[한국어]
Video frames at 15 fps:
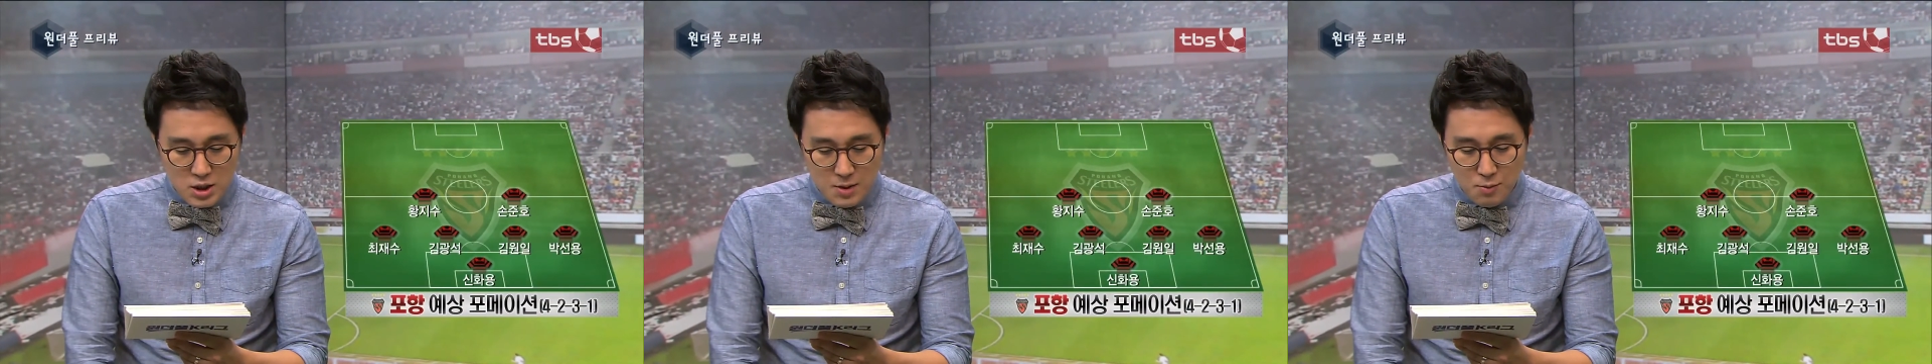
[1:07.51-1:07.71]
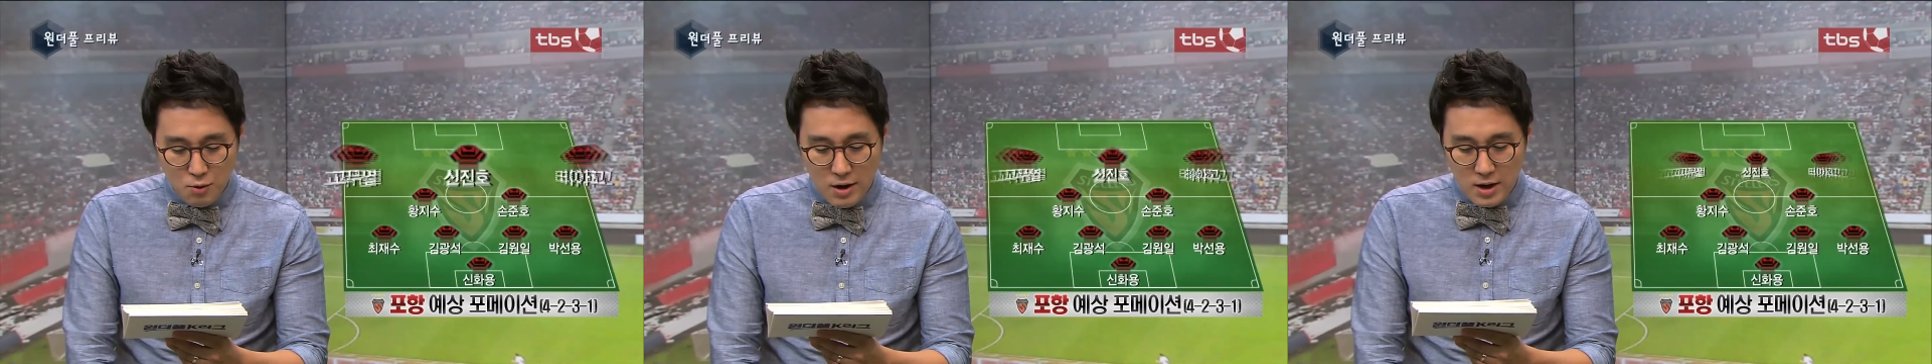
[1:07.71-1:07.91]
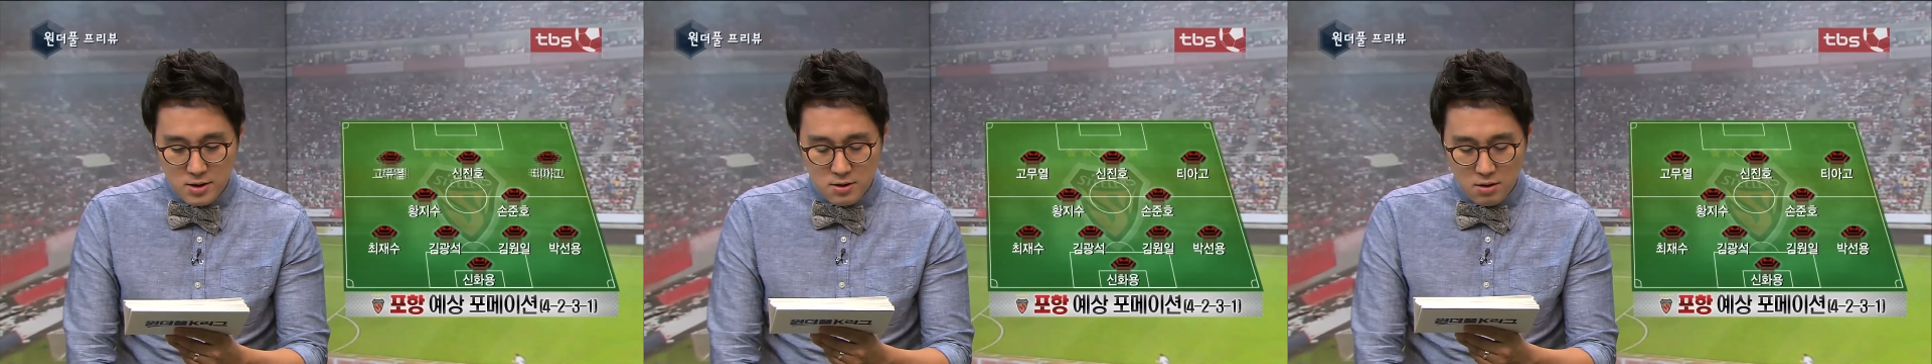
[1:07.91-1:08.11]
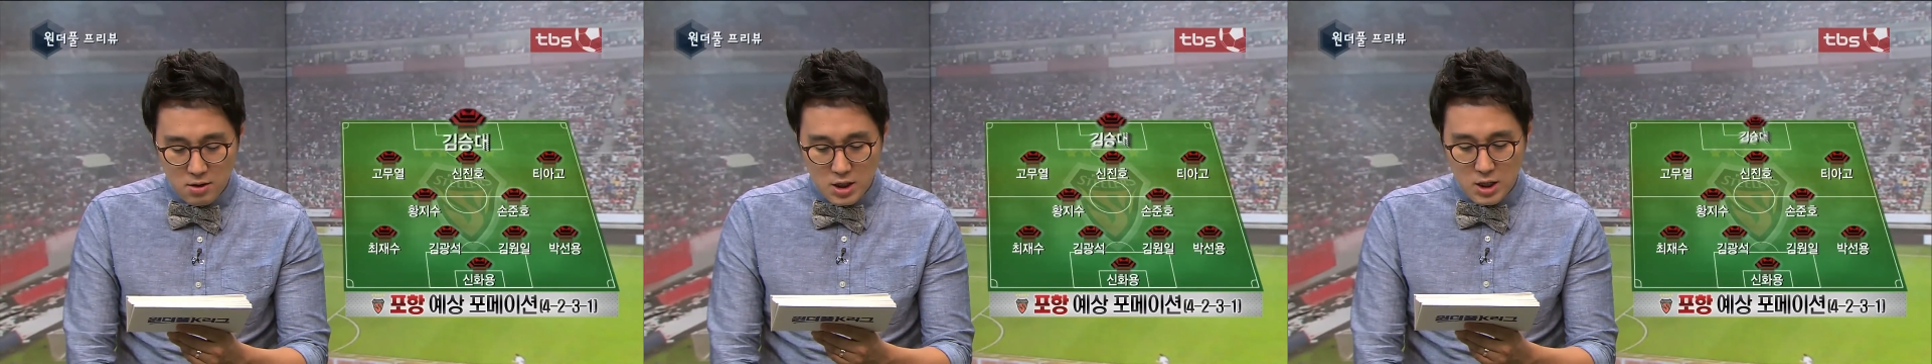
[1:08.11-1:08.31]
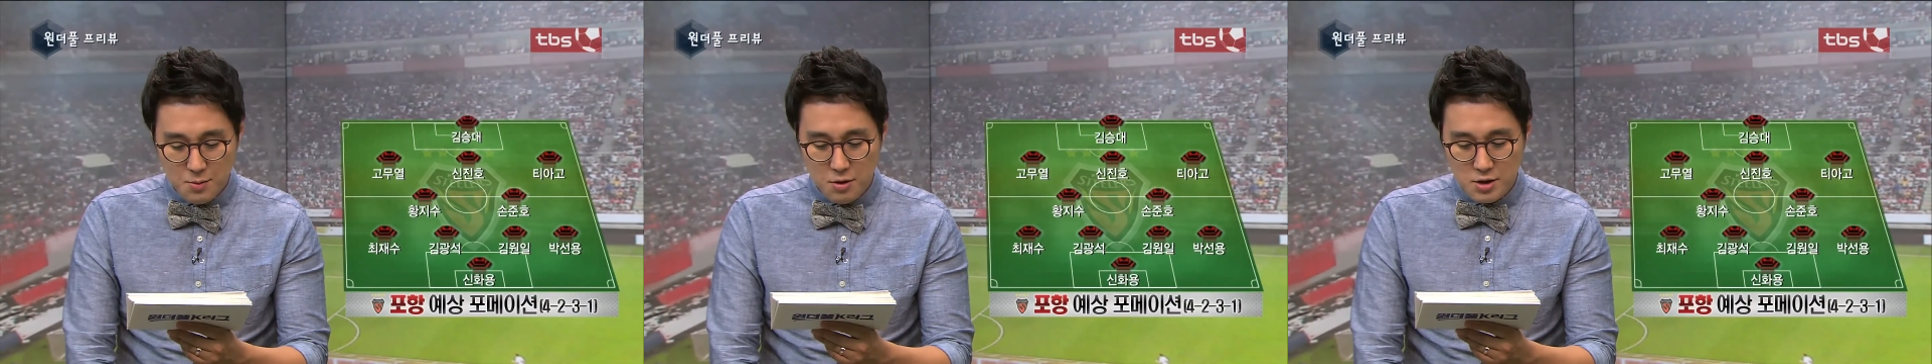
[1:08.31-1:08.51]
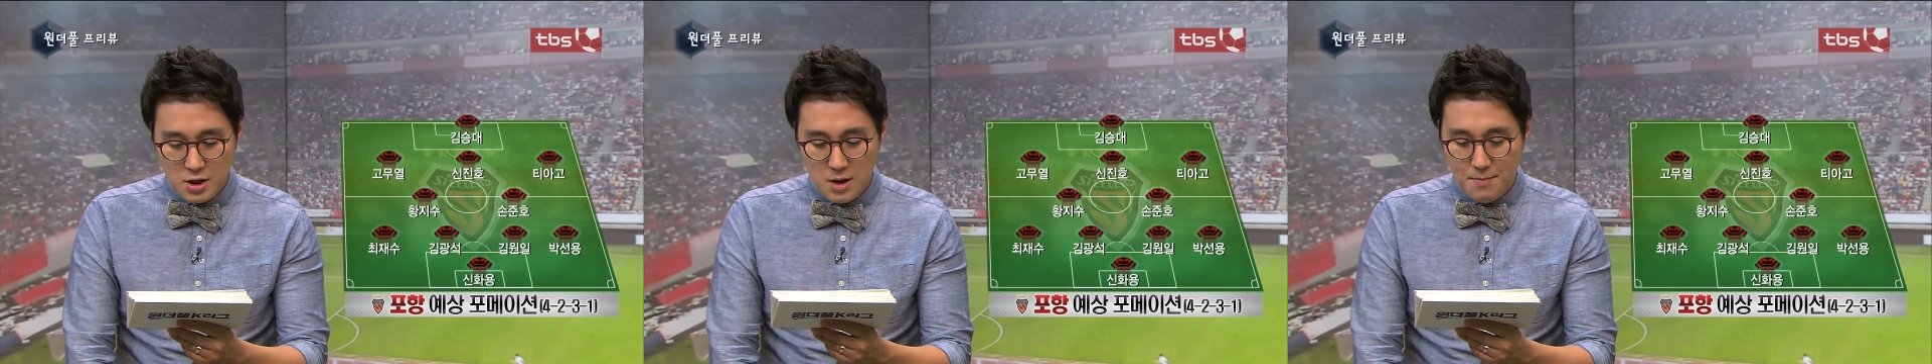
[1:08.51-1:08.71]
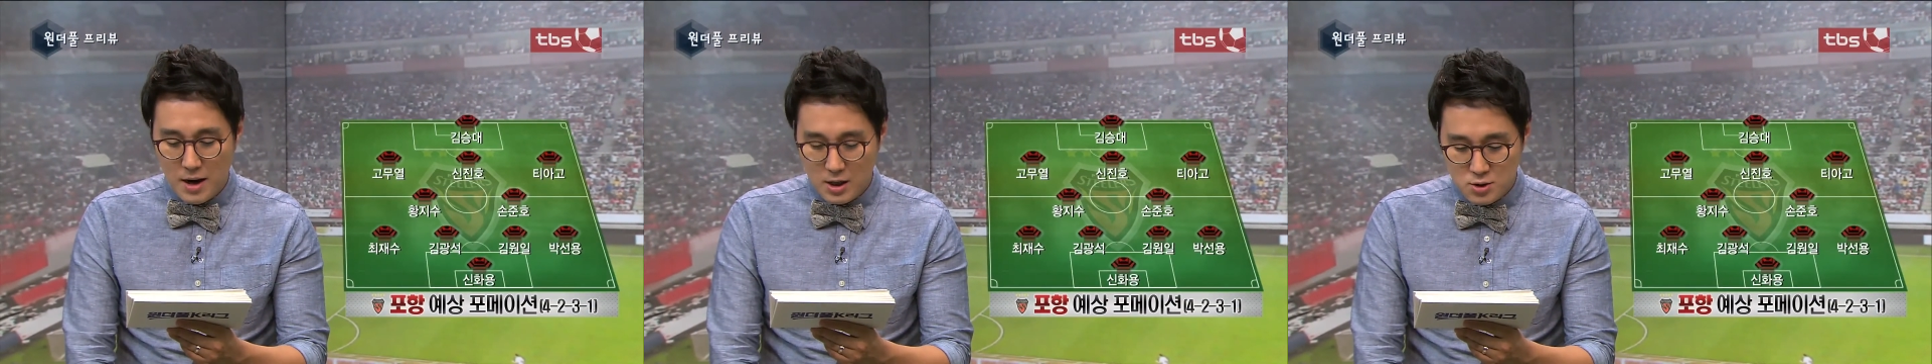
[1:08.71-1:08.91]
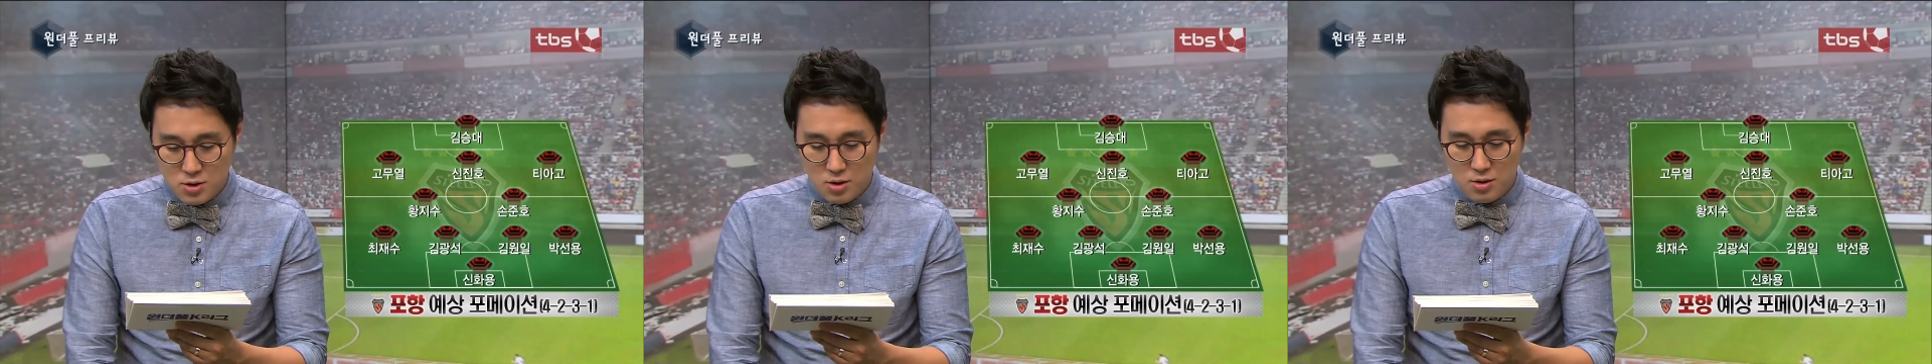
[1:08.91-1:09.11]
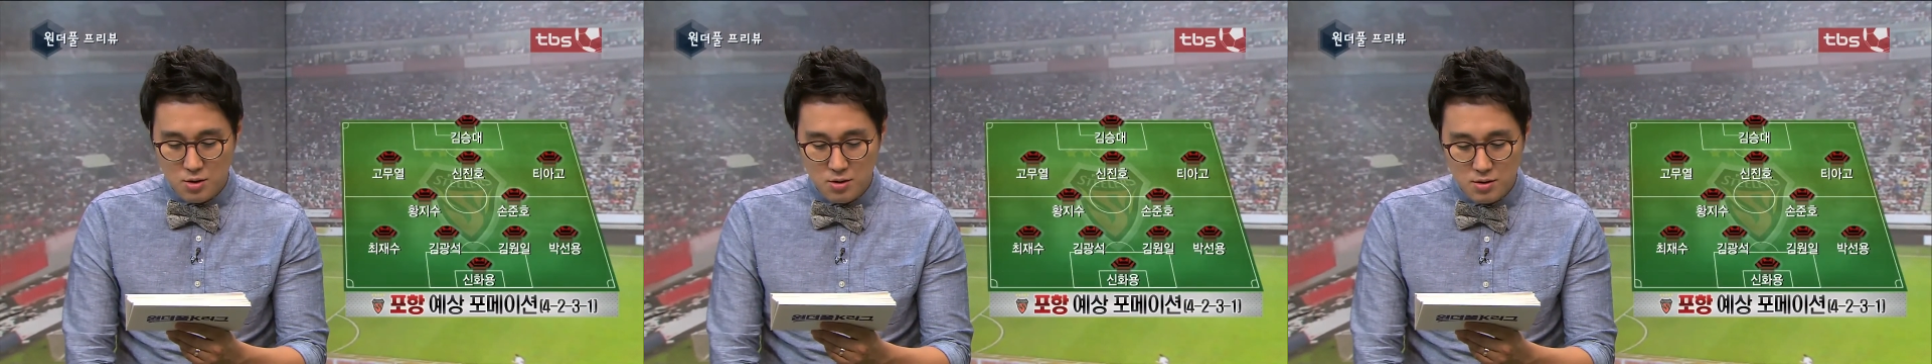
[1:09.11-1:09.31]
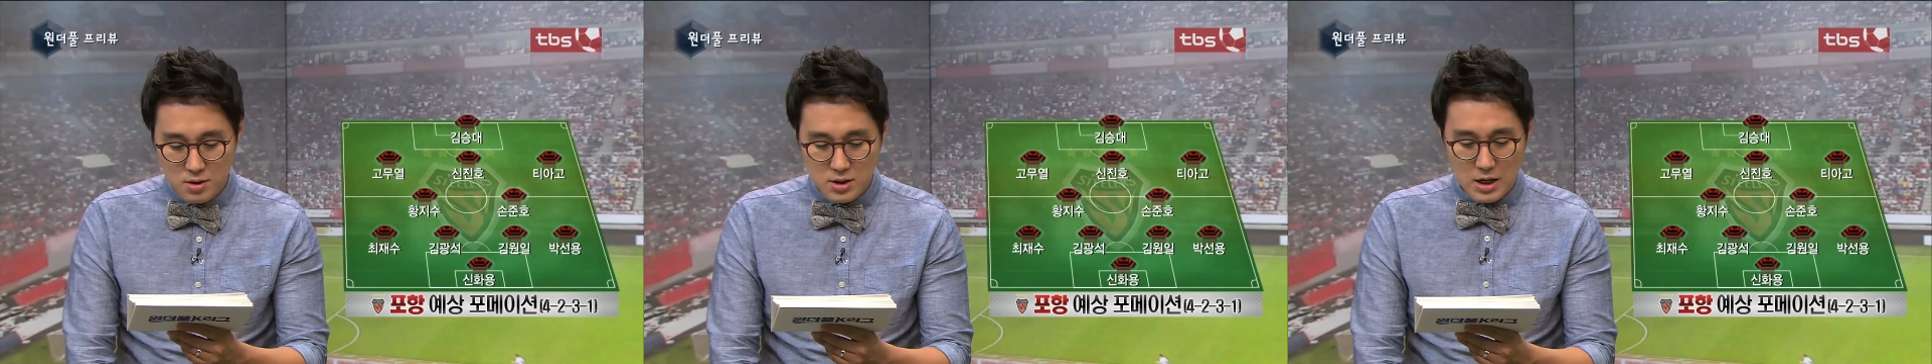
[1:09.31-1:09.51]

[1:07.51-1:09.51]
김광석, 김원일, 박선영,